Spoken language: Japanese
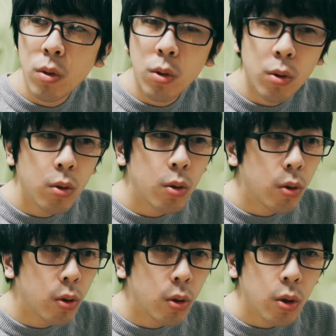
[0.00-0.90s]
へ
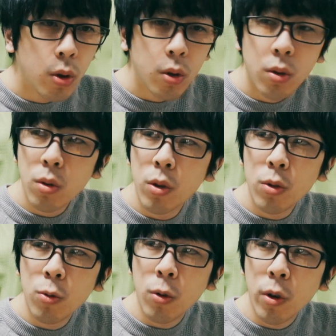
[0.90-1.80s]
えー、難
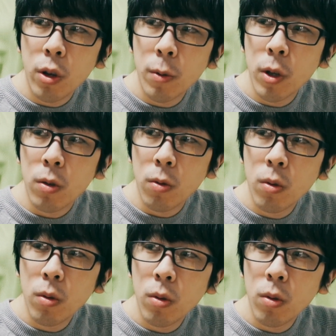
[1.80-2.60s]
易度とか選べないの